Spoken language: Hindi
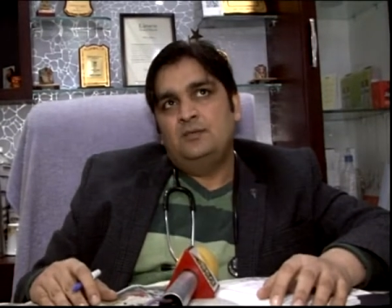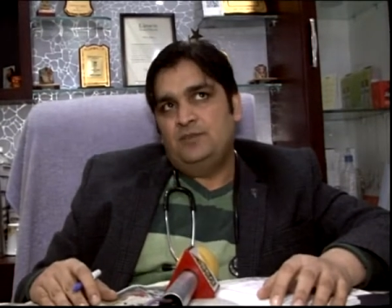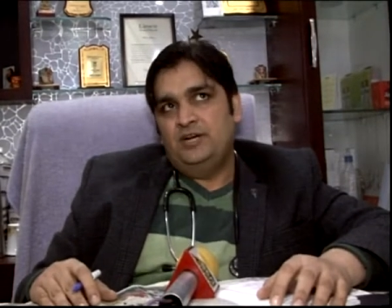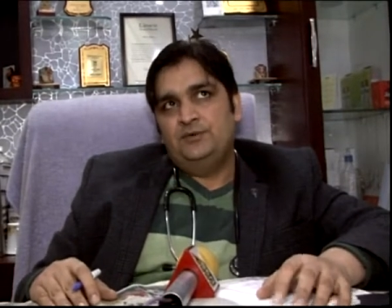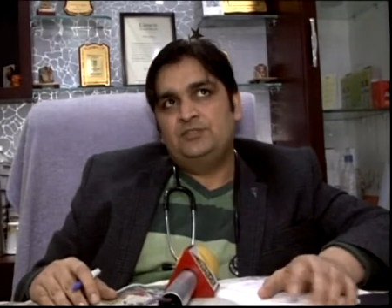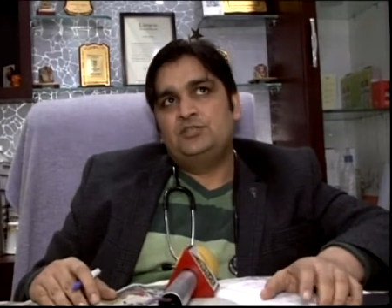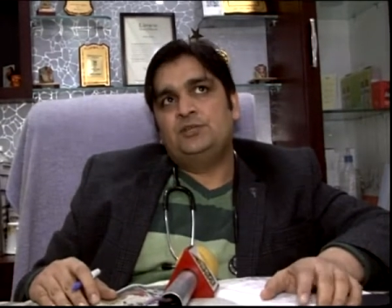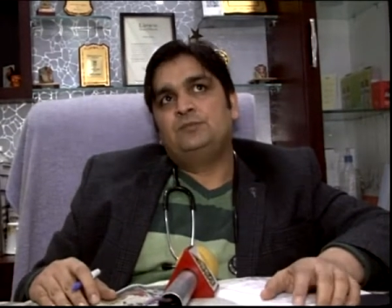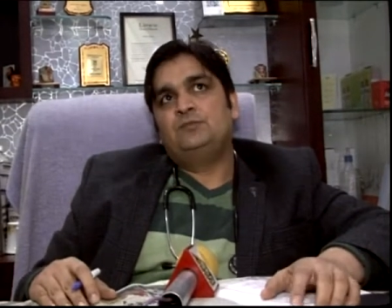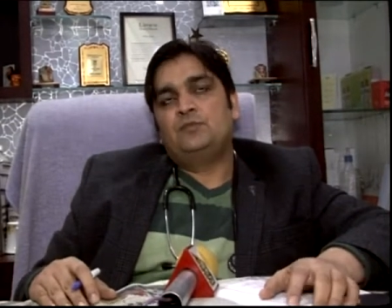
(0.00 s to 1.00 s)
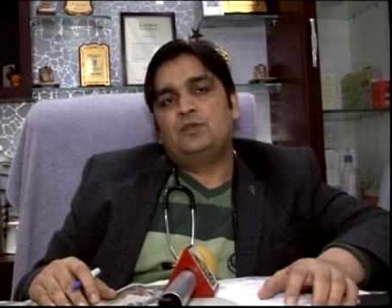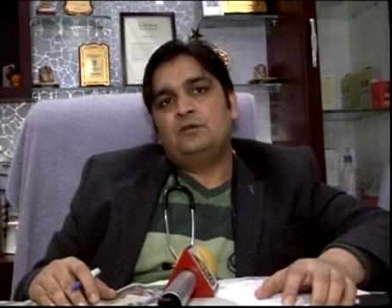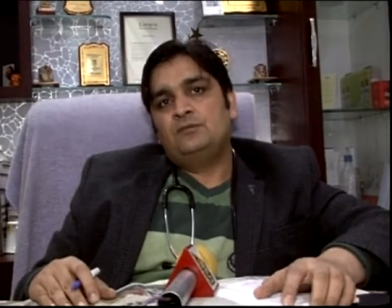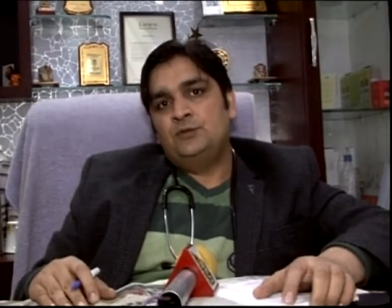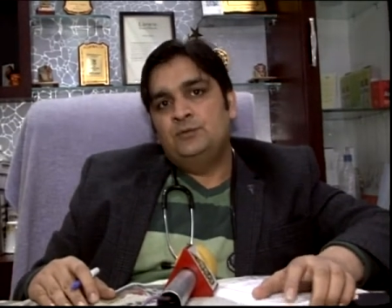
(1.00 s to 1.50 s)
बड़े बच्चे
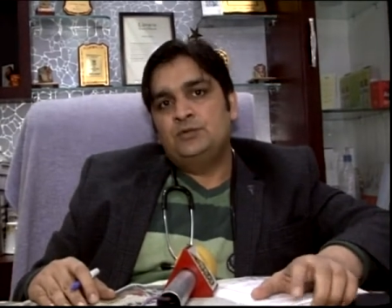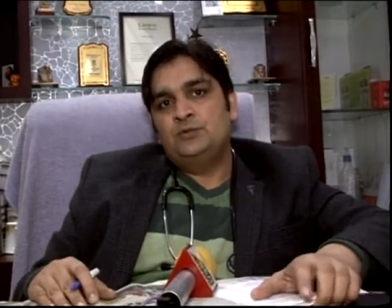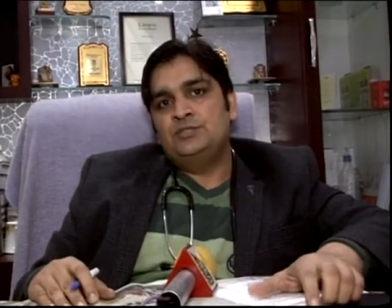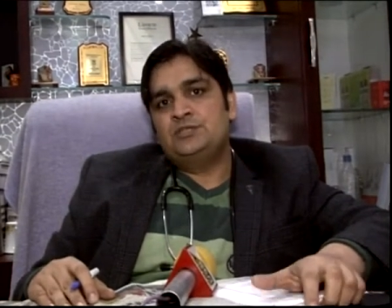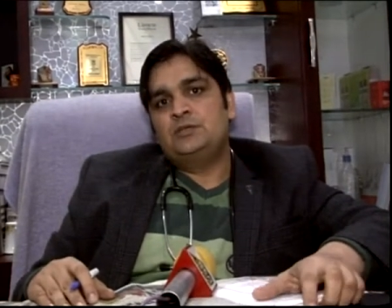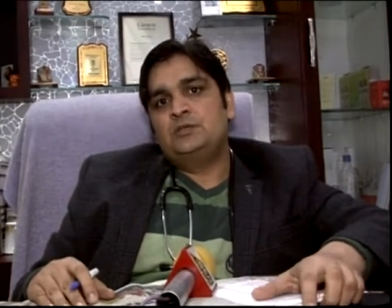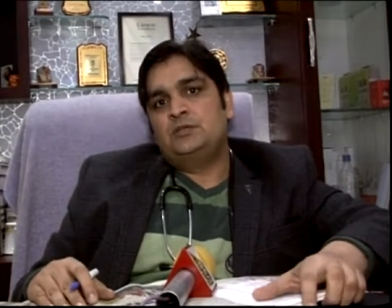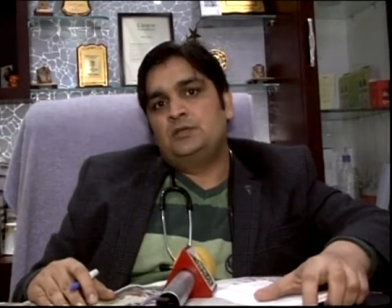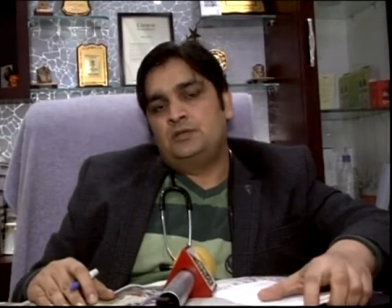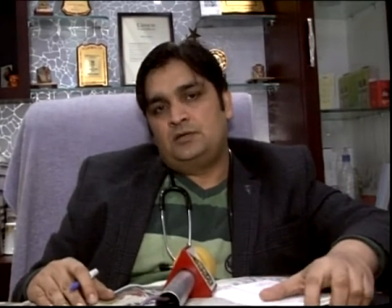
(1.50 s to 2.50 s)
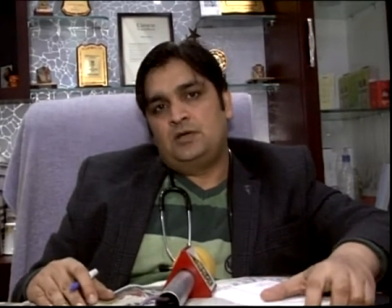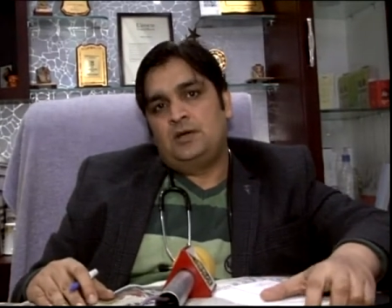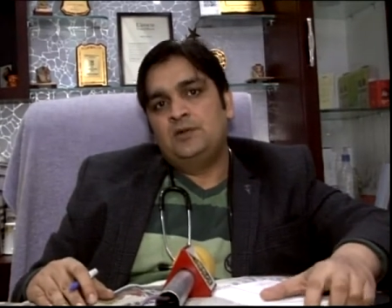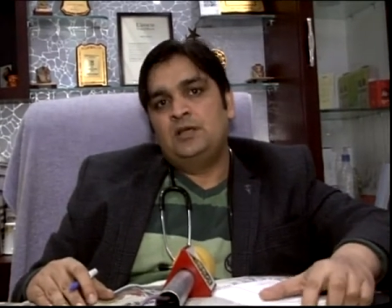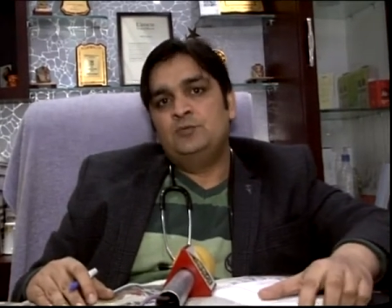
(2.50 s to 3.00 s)
फिर भी थोड़े से
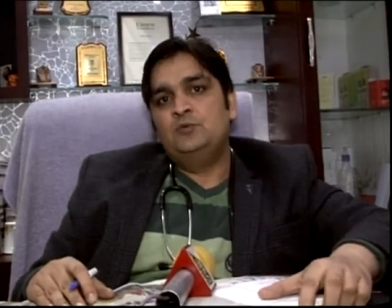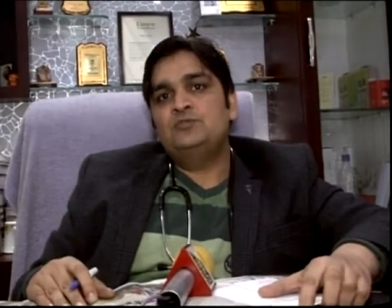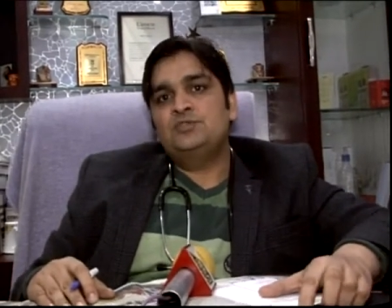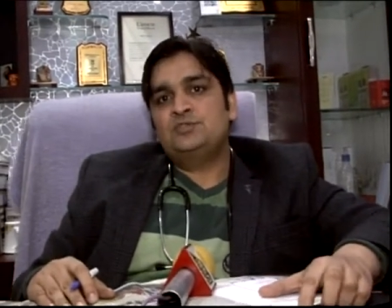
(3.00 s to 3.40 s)
अपना इम्यून